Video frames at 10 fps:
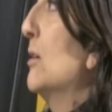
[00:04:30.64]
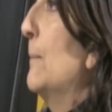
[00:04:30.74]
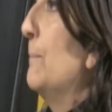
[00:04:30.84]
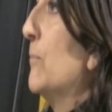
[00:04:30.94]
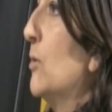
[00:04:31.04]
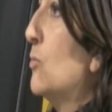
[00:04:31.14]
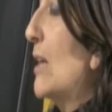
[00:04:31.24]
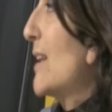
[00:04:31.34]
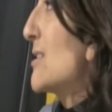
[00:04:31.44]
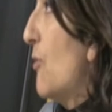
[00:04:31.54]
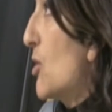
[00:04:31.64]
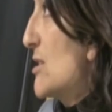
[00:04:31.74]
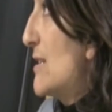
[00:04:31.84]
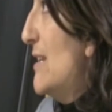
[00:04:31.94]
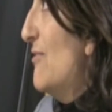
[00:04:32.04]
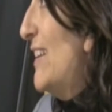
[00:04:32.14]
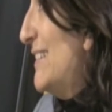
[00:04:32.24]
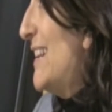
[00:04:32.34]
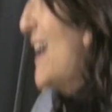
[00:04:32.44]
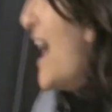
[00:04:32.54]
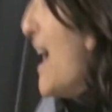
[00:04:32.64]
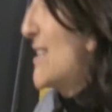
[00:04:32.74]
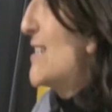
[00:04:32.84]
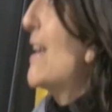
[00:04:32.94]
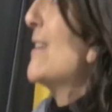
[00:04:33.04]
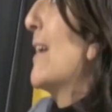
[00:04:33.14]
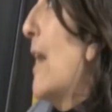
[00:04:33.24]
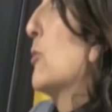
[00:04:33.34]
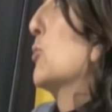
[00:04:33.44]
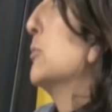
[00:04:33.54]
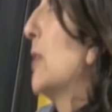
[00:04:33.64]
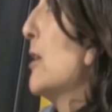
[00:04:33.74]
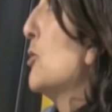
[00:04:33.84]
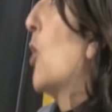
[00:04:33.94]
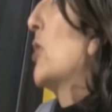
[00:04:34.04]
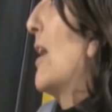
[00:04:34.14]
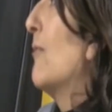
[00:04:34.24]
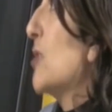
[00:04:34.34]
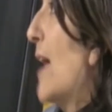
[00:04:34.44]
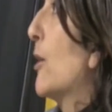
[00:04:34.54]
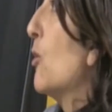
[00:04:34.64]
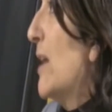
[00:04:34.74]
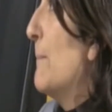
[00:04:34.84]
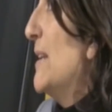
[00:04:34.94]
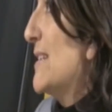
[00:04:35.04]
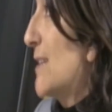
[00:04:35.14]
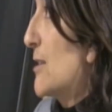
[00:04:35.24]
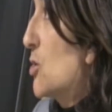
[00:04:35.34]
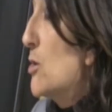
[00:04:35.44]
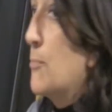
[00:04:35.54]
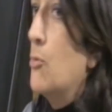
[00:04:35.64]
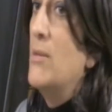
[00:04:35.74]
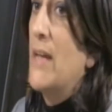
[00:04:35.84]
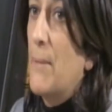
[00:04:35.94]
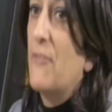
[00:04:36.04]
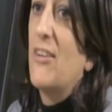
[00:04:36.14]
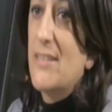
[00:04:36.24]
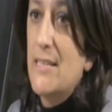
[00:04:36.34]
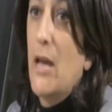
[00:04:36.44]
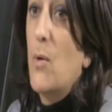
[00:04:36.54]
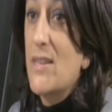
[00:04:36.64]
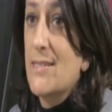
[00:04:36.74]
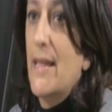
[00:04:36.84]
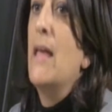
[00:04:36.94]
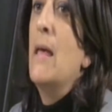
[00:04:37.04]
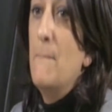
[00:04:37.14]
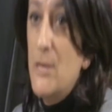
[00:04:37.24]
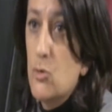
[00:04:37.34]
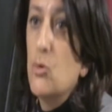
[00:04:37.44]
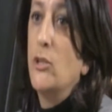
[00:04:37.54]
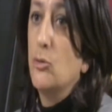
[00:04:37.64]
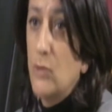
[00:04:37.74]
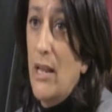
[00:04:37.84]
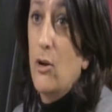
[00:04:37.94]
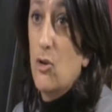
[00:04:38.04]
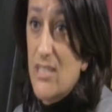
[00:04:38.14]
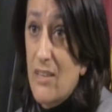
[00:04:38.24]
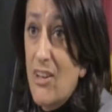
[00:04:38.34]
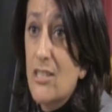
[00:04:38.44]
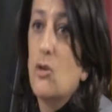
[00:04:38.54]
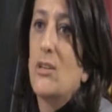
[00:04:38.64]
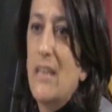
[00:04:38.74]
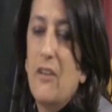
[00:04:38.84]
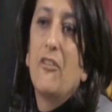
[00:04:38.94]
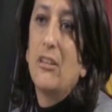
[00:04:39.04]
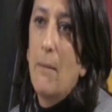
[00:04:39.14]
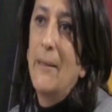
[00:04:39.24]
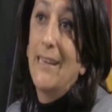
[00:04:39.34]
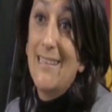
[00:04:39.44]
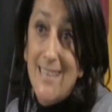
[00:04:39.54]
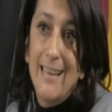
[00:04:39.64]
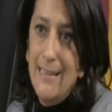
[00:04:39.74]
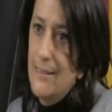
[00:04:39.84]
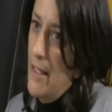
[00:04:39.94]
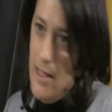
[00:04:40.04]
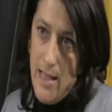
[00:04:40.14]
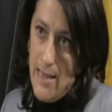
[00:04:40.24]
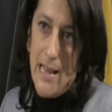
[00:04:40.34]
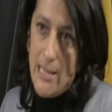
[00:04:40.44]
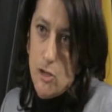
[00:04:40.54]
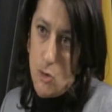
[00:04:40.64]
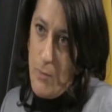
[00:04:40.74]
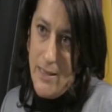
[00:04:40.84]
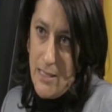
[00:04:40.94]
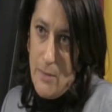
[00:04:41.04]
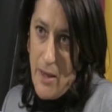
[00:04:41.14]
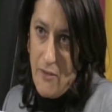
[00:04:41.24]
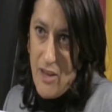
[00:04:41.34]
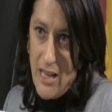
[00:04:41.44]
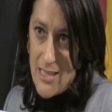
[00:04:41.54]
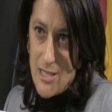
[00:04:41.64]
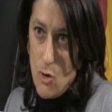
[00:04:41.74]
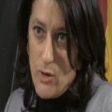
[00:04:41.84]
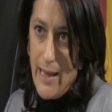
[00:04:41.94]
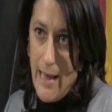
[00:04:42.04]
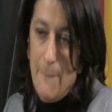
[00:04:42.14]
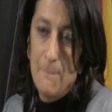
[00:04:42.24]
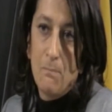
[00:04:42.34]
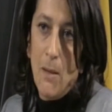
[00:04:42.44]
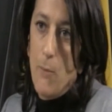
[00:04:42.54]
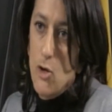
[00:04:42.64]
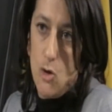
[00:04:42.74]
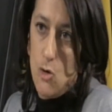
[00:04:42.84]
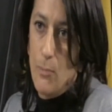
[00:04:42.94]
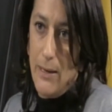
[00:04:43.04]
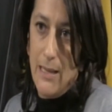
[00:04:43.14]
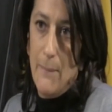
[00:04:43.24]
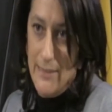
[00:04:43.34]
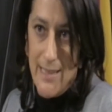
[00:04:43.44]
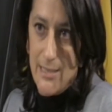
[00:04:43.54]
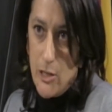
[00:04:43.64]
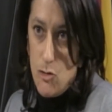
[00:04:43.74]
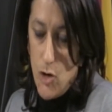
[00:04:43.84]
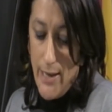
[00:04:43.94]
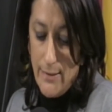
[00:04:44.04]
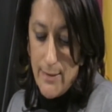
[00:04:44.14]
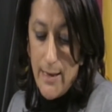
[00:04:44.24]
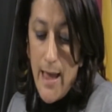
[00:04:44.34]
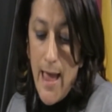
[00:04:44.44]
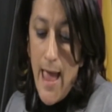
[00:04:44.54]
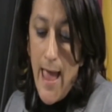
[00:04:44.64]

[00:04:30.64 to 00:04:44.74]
ehm, una task force di 20 ragazzi che saranno sul territorio a lavorare con le amministrazioni pubbliche per far sì che queste misure di tutela e conservazione siano effettivamente inserite negli strumenti di pianificazione che poi sono praticamente stringenti.